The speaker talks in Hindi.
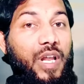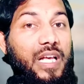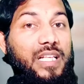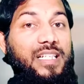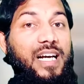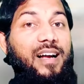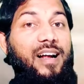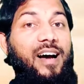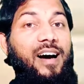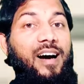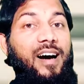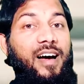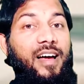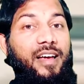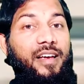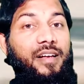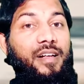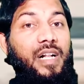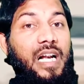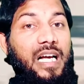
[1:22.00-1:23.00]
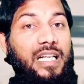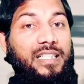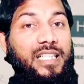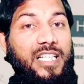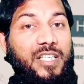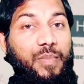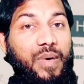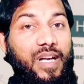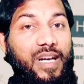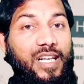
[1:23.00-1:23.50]
होने जा रहा है
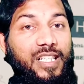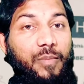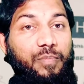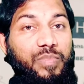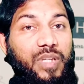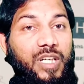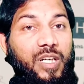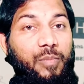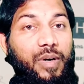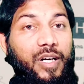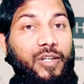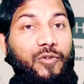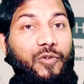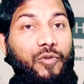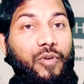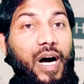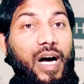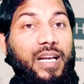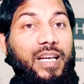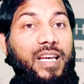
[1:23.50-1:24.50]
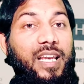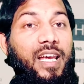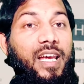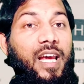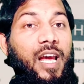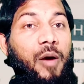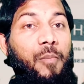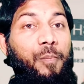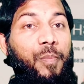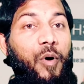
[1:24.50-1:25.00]
जिसमें रजब तैयब अर्दोगान
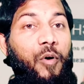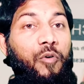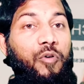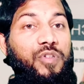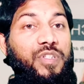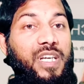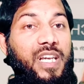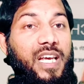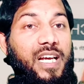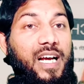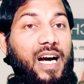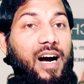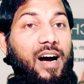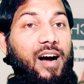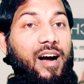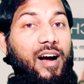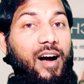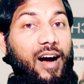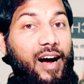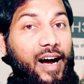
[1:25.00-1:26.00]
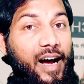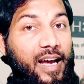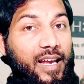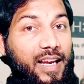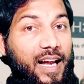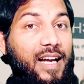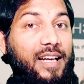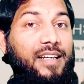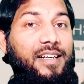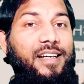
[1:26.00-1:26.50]
ने पहुंचने का
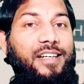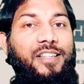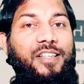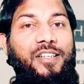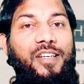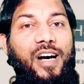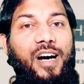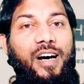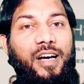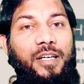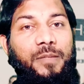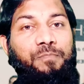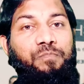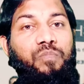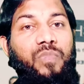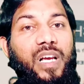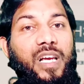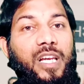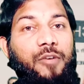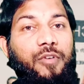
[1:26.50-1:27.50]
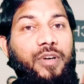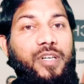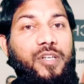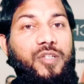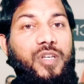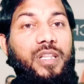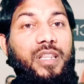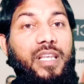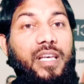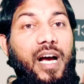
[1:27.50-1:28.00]
ऐलान कर दिया है
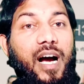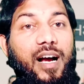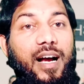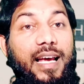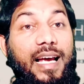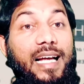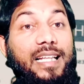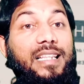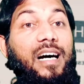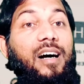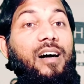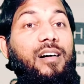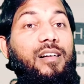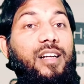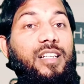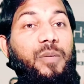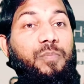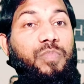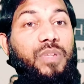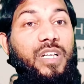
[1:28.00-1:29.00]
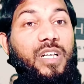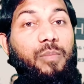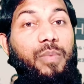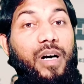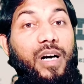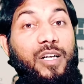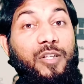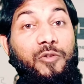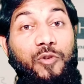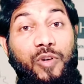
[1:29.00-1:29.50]
इनविटेशन दिया गया था रजब
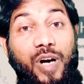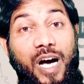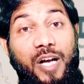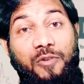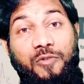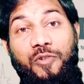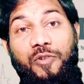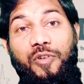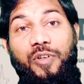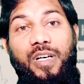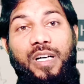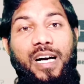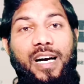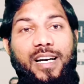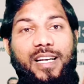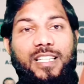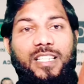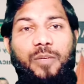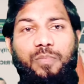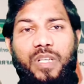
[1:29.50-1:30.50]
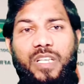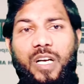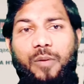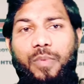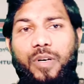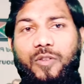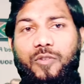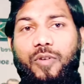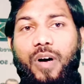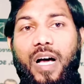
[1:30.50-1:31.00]
तैयब अर्दुगान को रजब
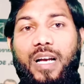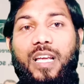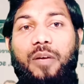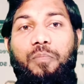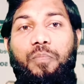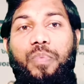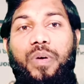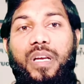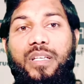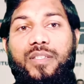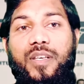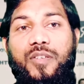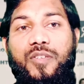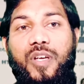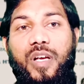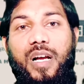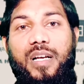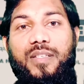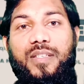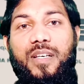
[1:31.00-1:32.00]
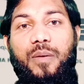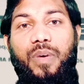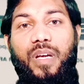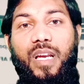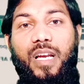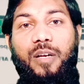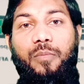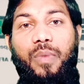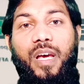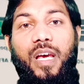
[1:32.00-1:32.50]
तैयब अर्दुगान ने ब्रिक्स शिखर
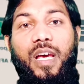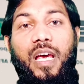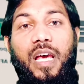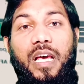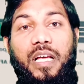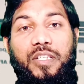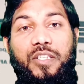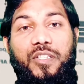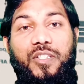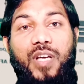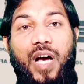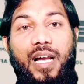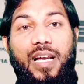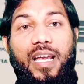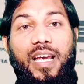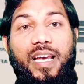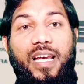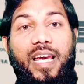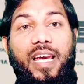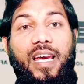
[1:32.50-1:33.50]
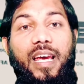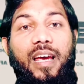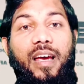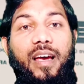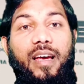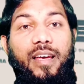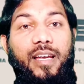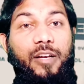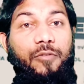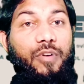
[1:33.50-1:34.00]
सम्मेलन में जाने के
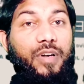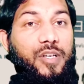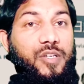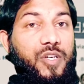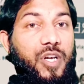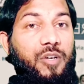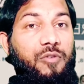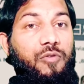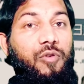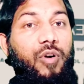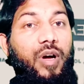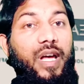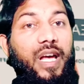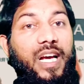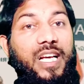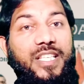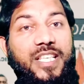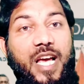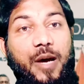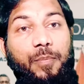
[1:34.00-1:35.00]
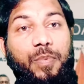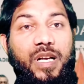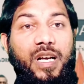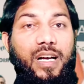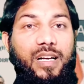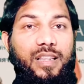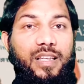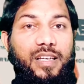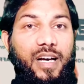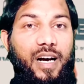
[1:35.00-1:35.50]
इनविटेशन को एक्सेप्ट
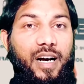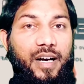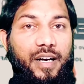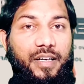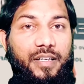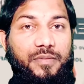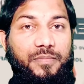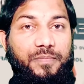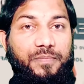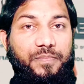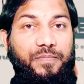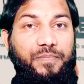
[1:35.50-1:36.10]
कर लिया है